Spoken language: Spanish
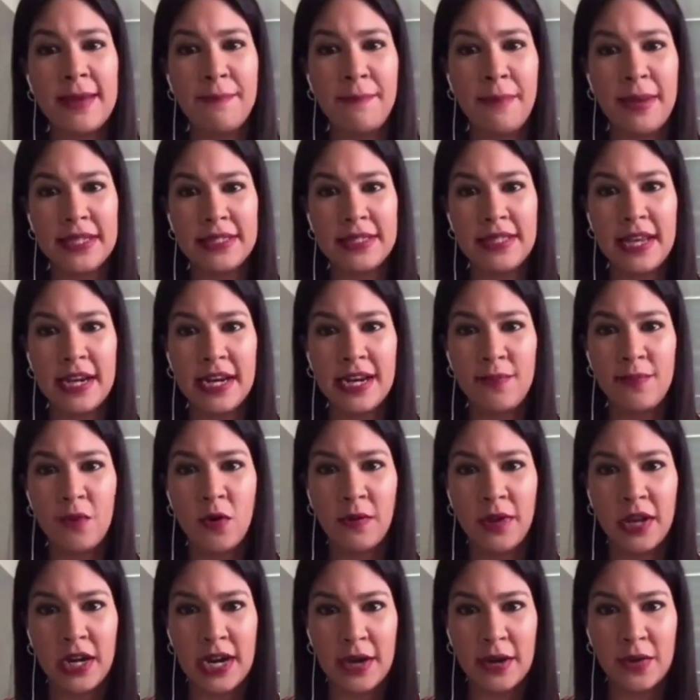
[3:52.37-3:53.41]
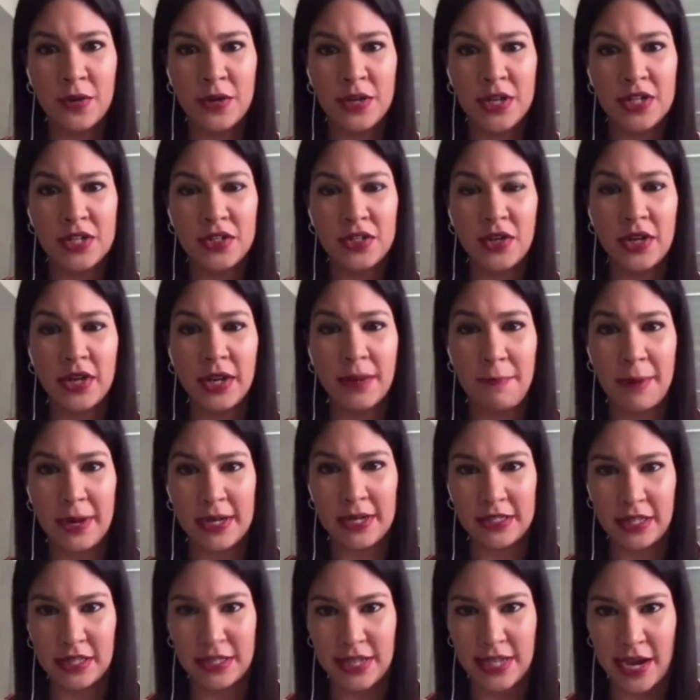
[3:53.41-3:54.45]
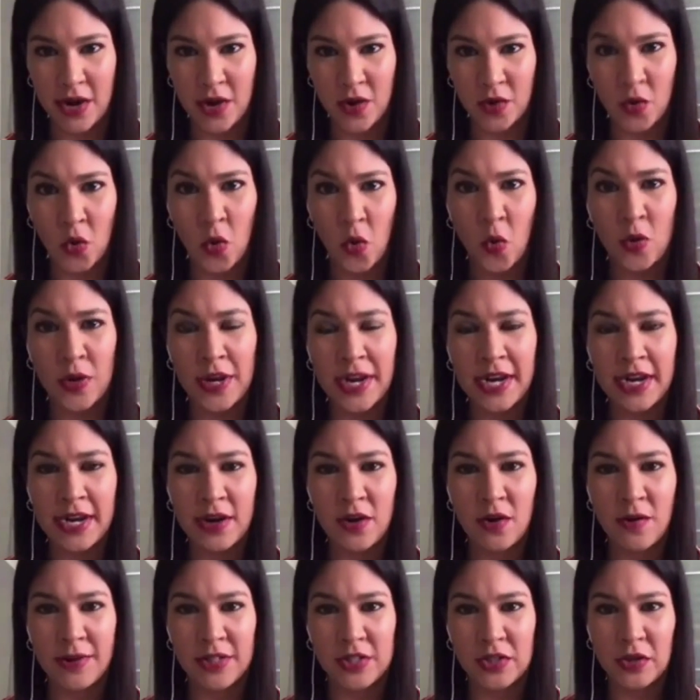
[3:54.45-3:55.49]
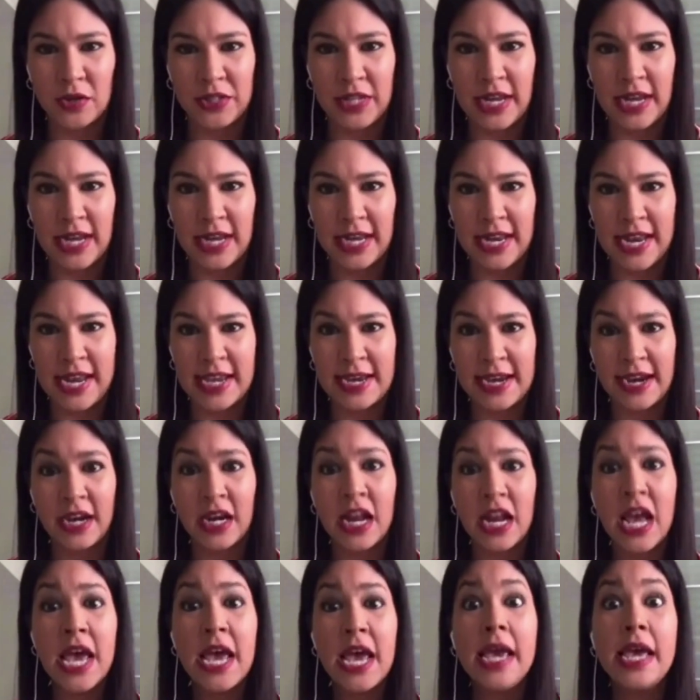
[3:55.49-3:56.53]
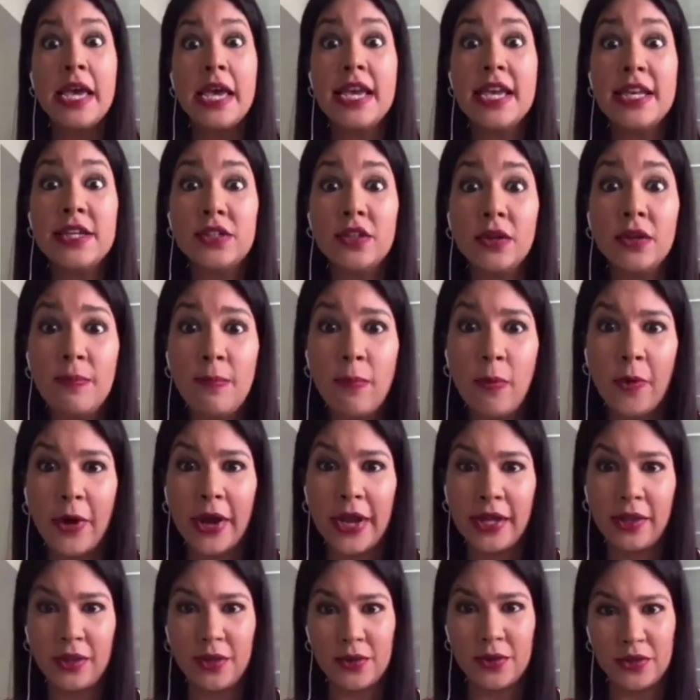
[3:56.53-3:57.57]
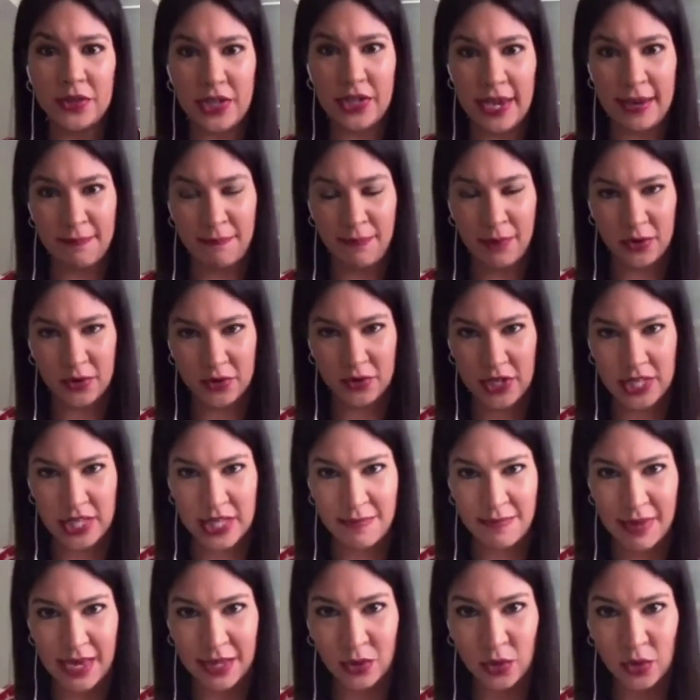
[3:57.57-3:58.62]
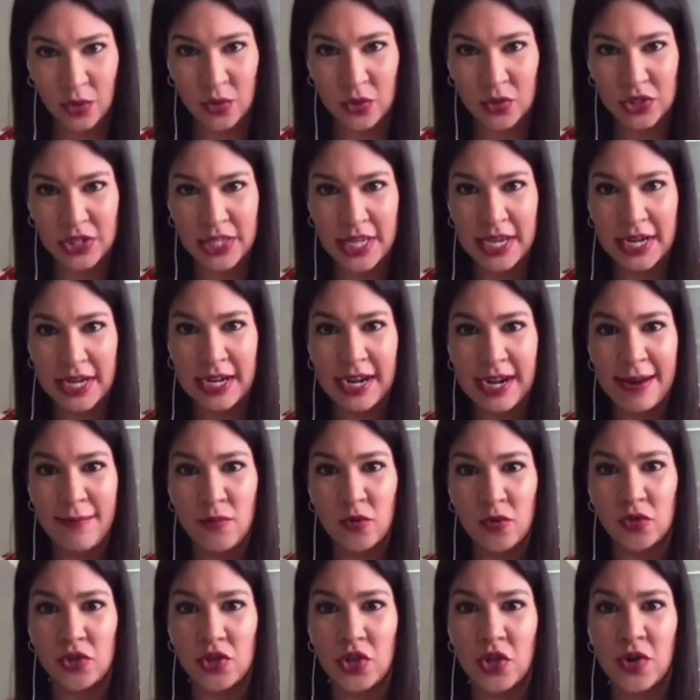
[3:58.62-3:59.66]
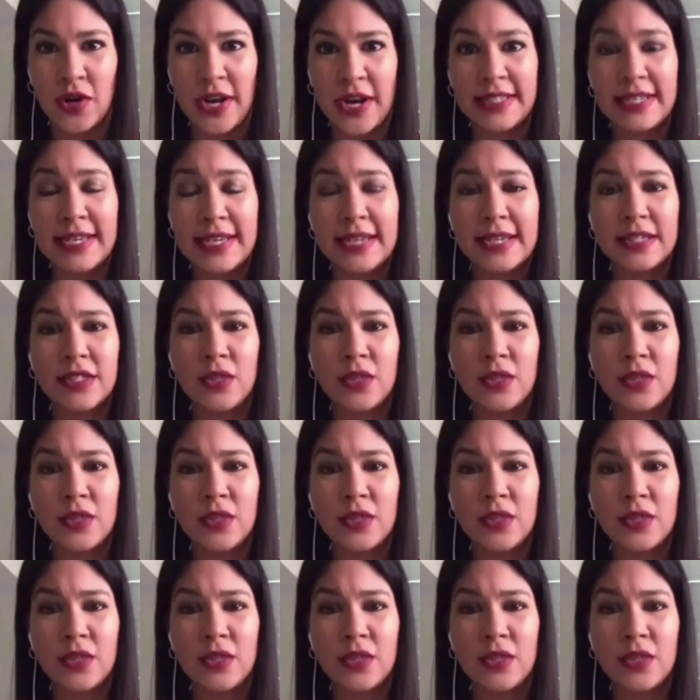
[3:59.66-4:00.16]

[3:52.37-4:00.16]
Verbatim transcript: vez de remover las condiciones presentaron una renovación de la Green Card y son puestos en procedimientos de remoción. Así que si